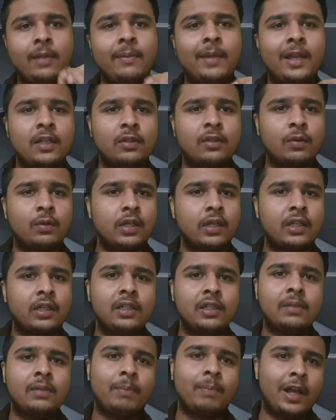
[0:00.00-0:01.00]
मैंने सोचा
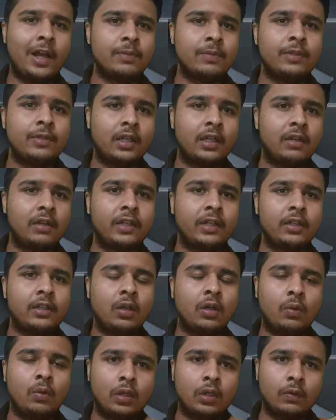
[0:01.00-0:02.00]
कि पाँच मिनट अगर वेट कर
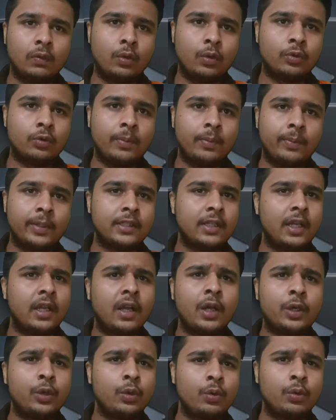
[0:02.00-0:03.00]
लूँगा तो वो उसमें बच जाएगा
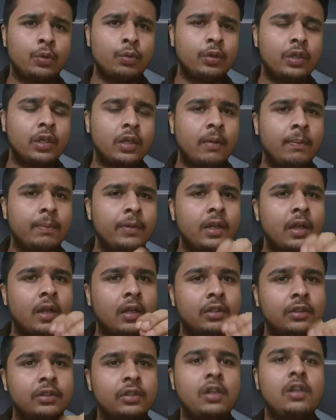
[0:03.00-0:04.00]
क्यों क्योंकि कंपनी
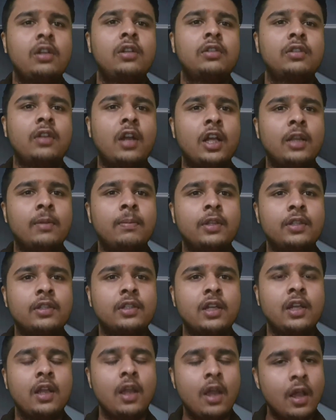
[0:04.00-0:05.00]
अक्सर सात बज
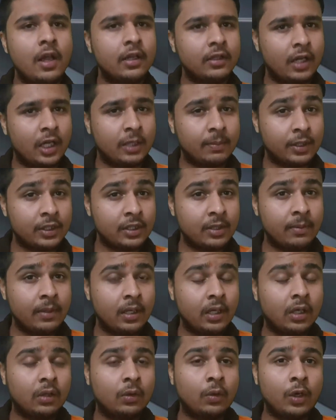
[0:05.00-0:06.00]
के सात बजने में
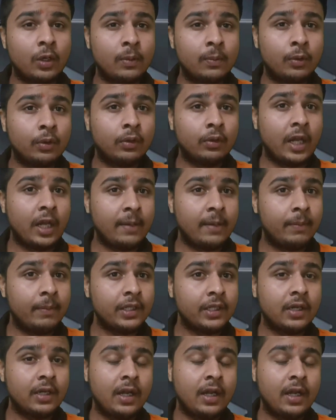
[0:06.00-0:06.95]
अगर थोड़े बहुत टाइम बच